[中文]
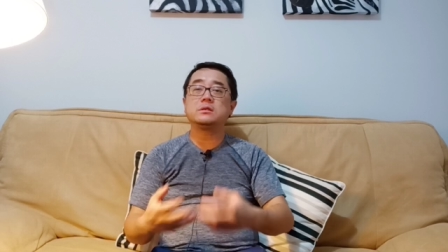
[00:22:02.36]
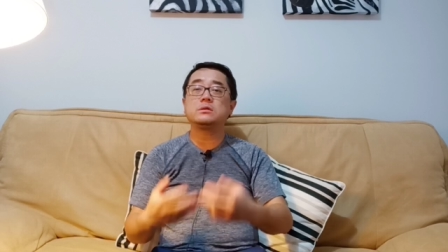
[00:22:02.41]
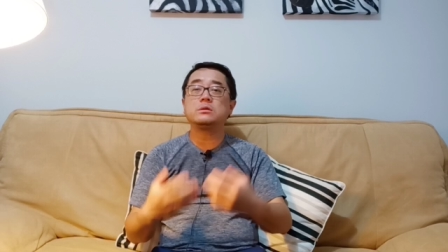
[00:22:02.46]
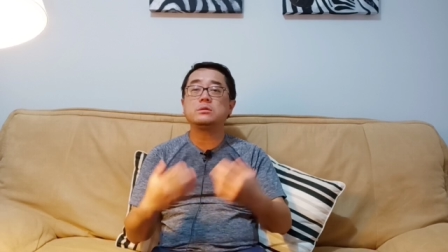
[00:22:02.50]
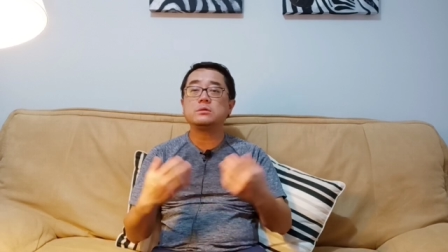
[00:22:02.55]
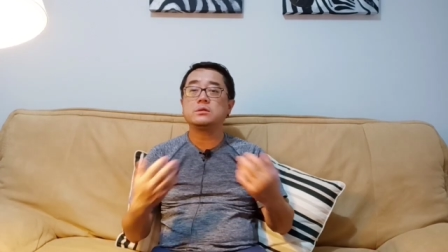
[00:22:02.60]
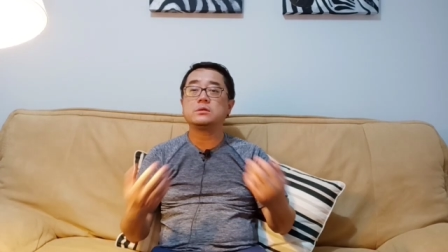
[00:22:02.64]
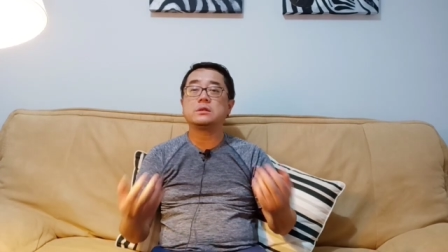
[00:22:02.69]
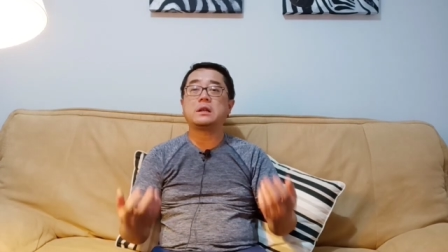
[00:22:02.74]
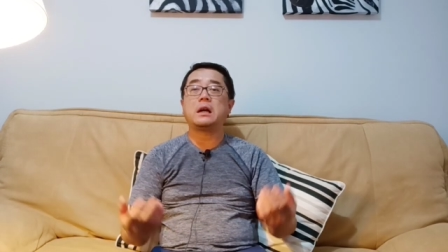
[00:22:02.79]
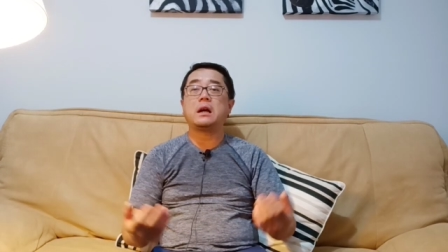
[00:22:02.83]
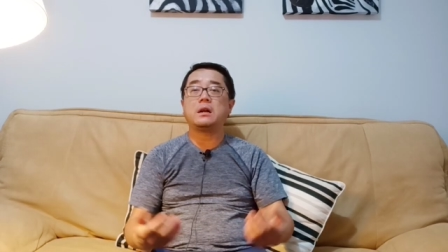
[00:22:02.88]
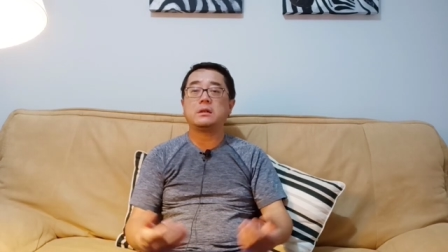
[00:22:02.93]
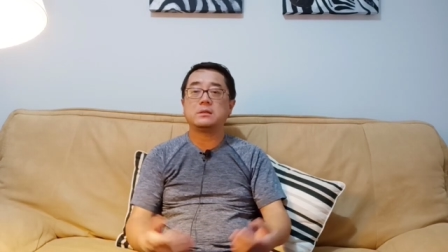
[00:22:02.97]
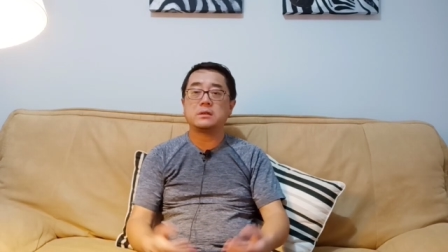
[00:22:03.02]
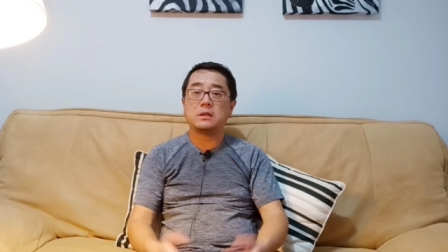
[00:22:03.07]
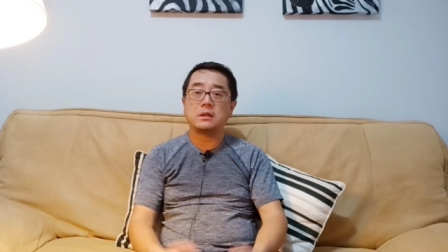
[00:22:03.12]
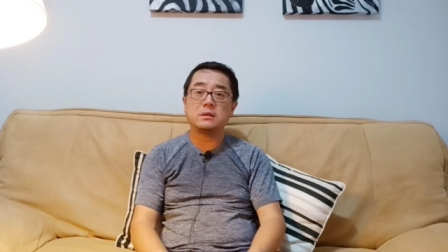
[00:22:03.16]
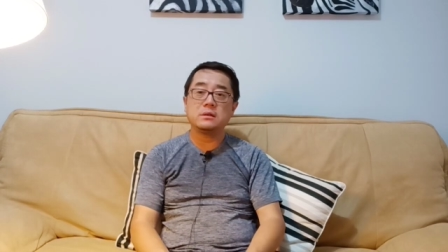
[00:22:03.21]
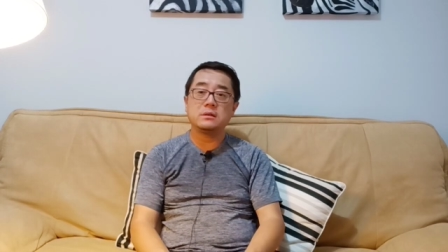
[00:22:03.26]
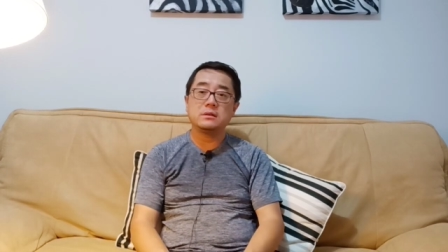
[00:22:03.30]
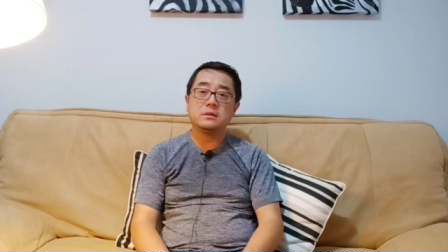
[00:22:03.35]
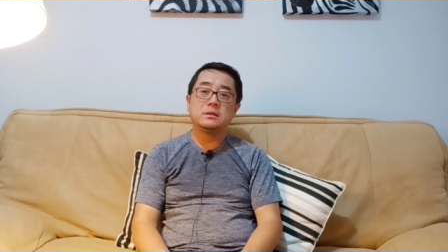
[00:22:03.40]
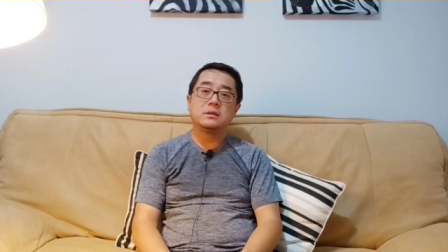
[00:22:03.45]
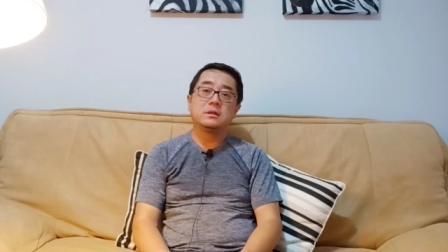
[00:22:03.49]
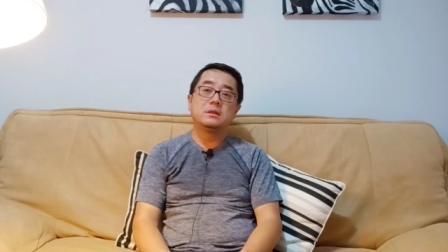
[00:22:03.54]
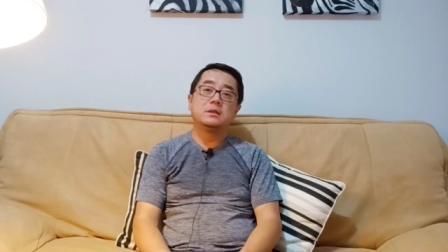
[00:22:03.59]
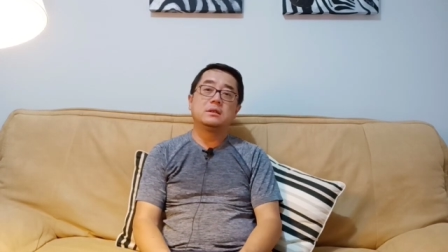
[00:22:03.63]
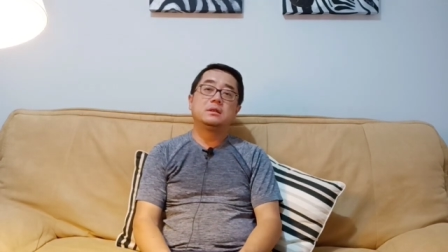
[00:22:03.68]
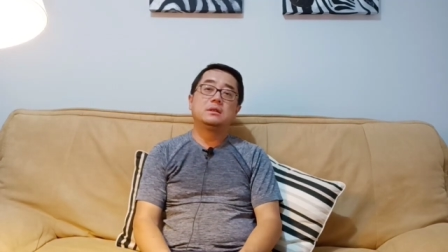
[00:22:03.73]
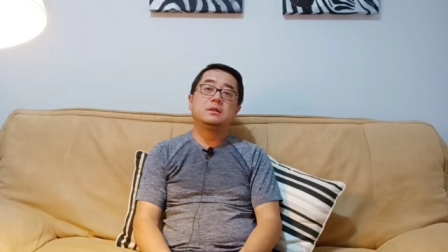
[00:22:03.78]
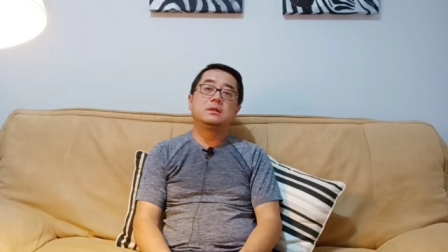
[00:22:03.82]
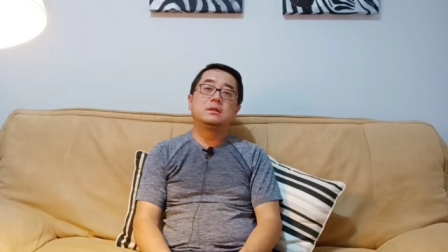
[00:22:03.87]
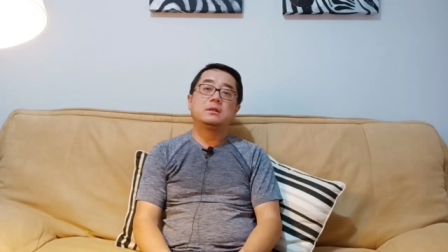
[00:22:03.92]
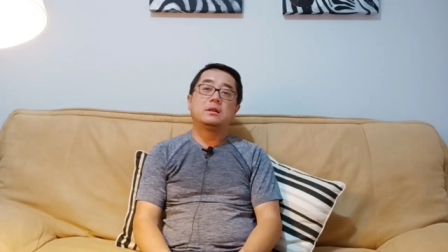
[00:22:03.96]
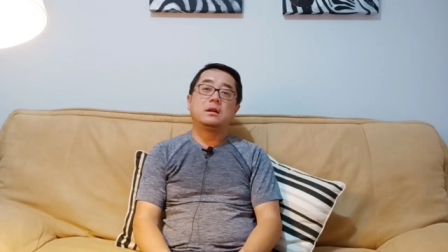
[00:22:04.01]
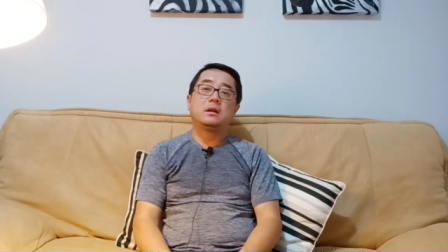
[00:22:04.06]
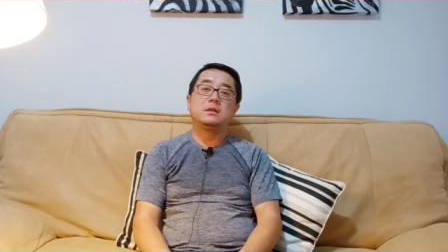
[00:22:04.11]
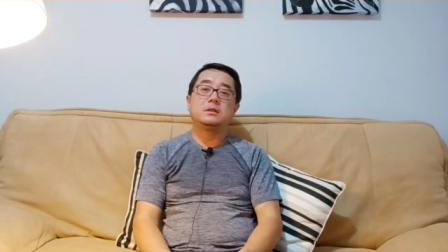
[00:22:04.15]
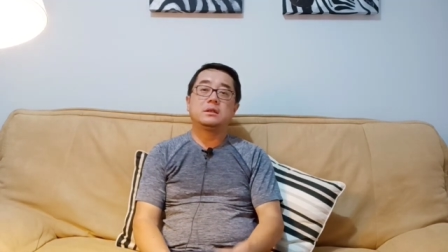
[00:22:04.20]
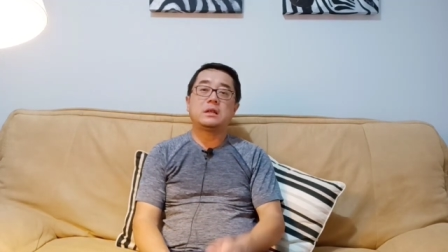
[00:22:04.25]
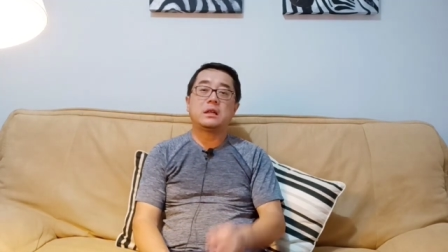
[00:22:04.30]
动就感染上。
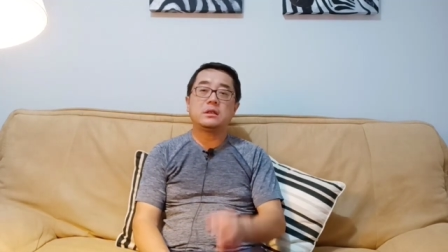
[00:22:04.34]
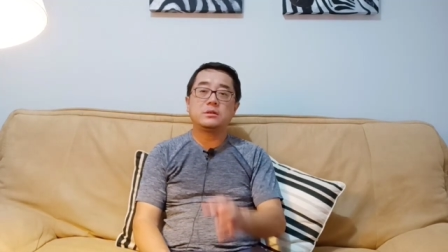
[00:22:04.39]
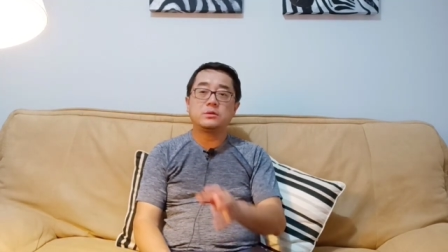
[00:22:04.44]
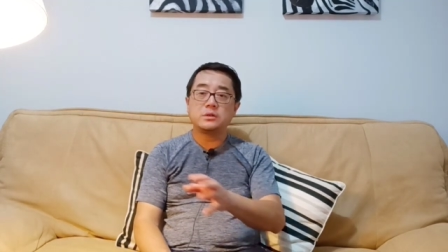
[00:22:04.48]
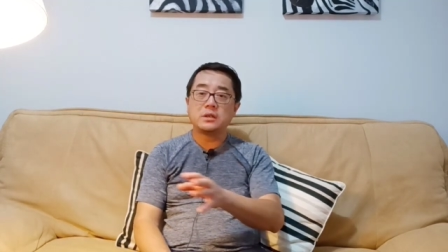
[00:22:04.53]
而且他就